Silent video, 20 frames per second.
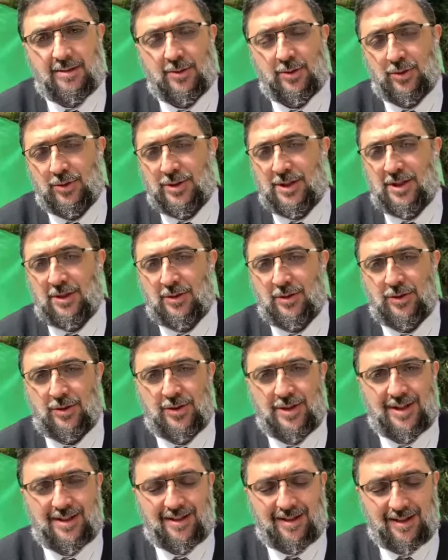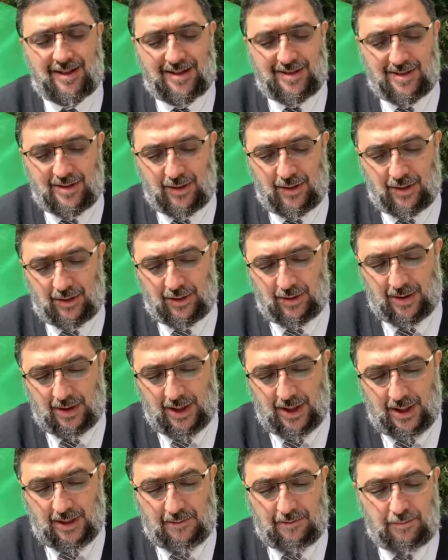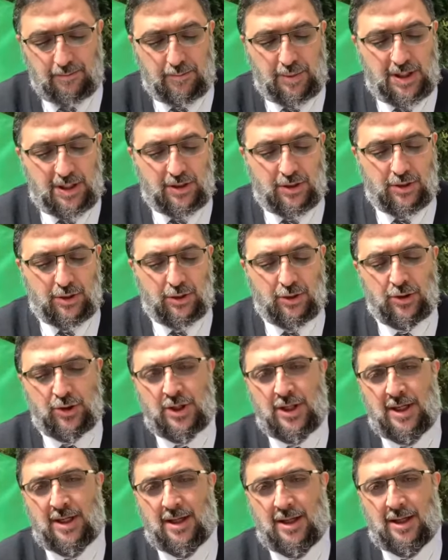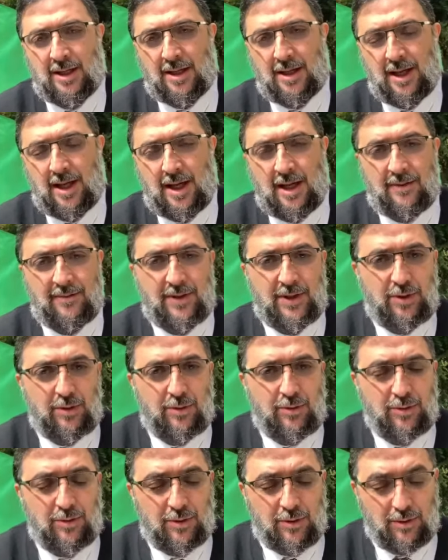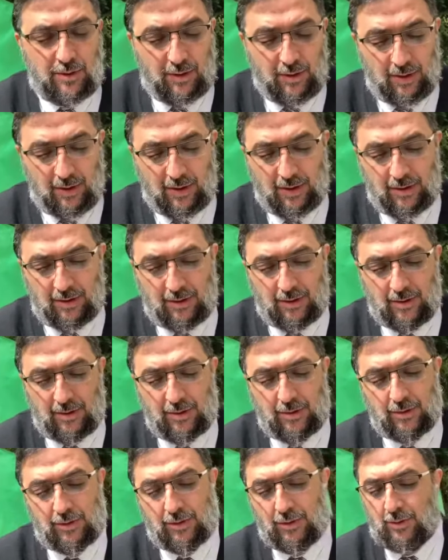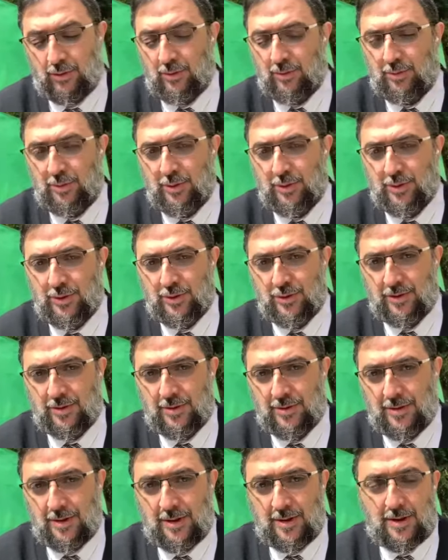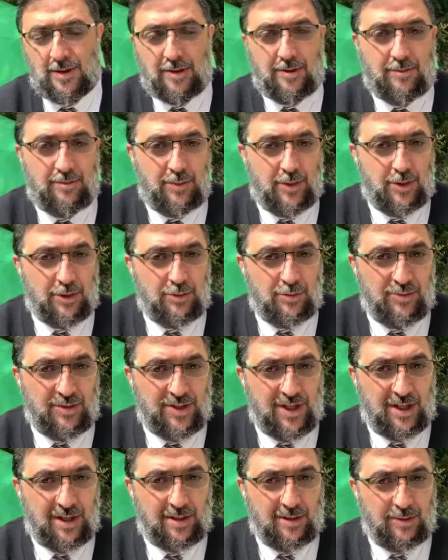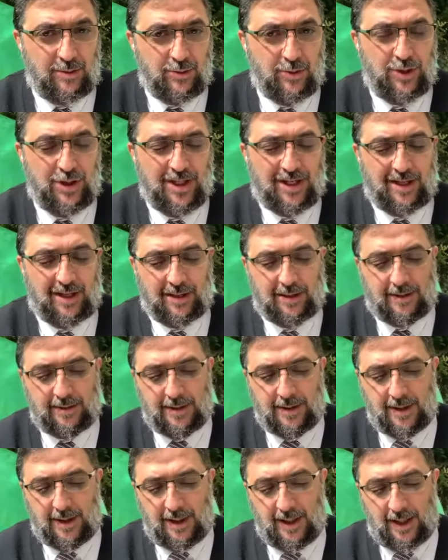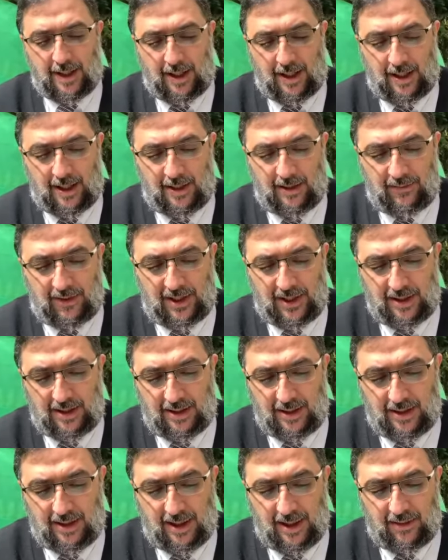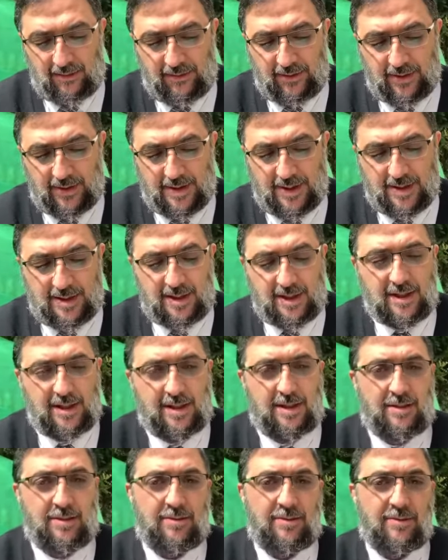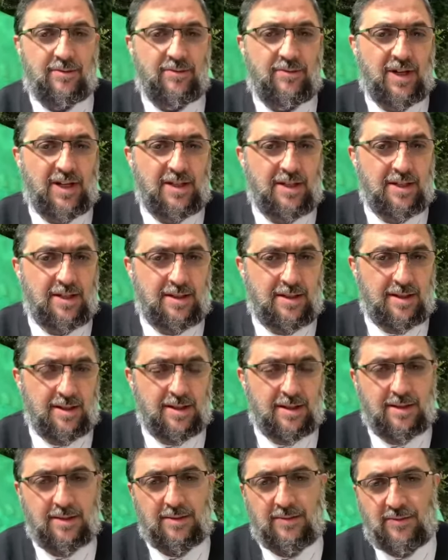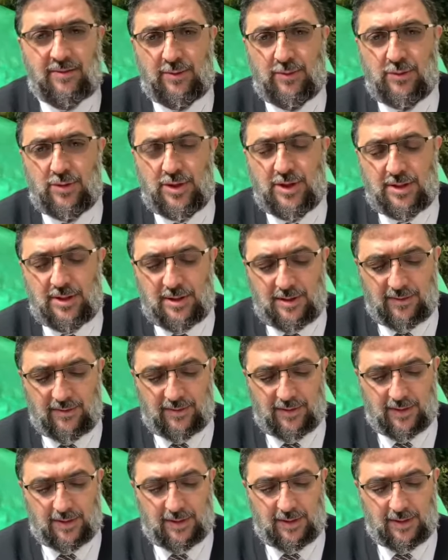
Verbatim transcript: Otsarot des trésors Bilshon Shaker, avec une langue trompeuse, mensongère, de Shaker. Hevel Nidaf, c'est vanité fugitive,